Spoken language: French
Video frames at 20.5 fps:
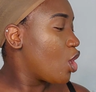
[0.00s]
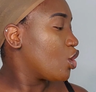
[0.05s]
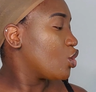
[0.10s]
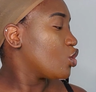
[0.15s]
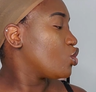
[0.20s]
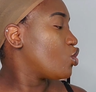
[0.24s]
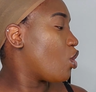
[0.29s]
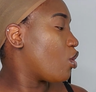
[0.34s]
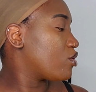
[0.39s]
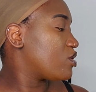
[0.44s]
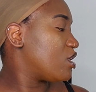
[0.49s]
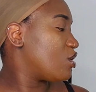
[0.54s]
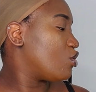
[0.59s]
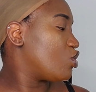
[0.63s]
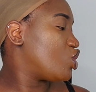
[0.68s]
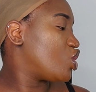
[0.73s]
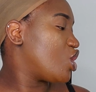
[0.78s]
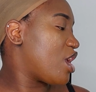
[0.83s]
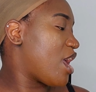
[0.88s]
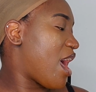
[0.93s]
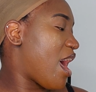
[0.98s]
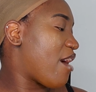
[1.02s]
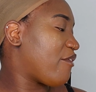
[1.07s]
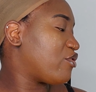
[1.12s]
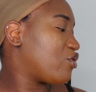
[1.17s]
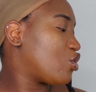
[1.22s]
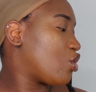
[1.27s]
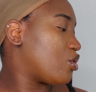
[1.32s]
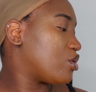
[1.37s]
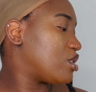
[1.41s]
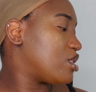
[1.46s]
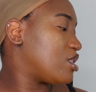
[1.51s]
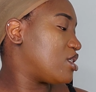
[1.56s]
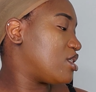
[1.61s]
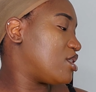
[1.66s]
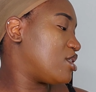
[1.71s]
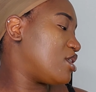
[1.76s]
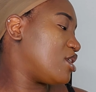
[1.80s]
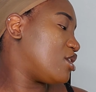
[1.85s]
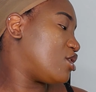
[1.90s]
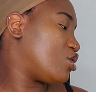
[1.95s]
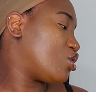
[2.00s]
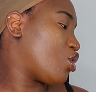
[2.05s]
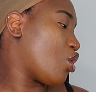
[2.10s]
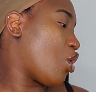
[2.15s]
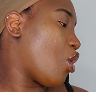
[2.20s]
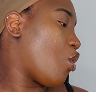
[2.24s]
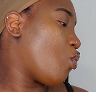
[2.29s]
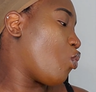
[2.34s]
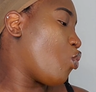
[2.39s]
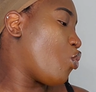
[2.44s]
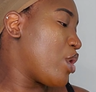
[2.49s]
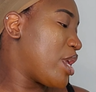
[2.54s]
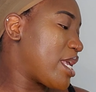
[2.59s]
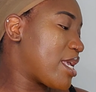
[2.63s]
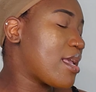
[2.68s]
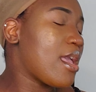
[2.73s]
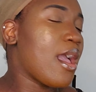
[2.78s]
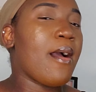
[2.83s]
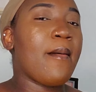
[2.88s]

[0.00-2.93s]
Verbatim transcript: Donc, c'est le chez After Sister Wig.